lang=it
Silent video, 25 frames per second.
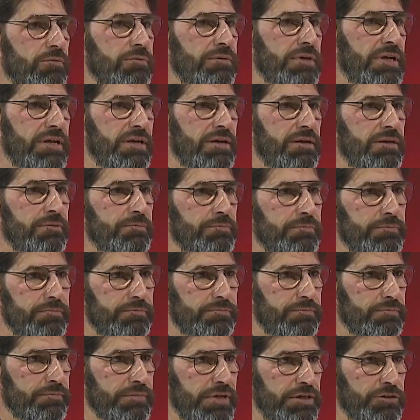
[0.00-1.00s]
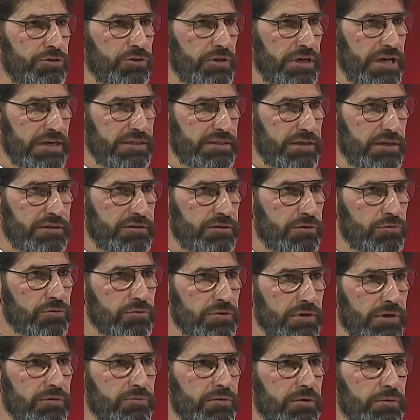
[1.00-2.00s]
una maggioranza
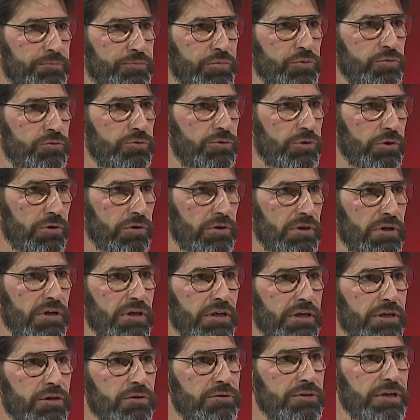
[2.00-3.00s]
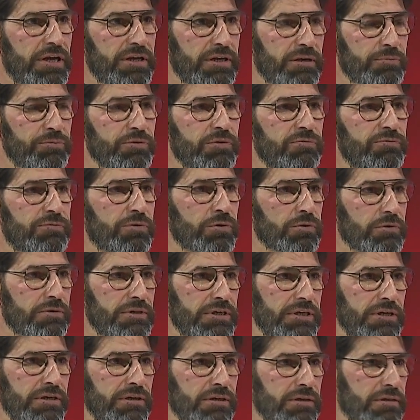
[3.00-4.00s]
assoluta, a quel punto chi ottiene più
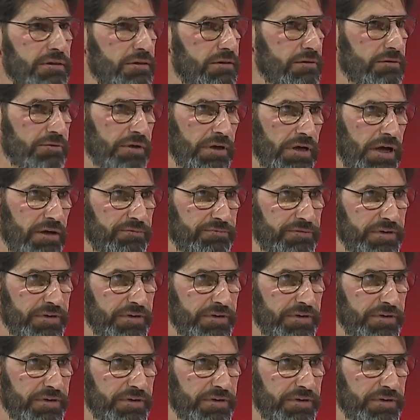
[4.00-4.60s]
voti a quel punto il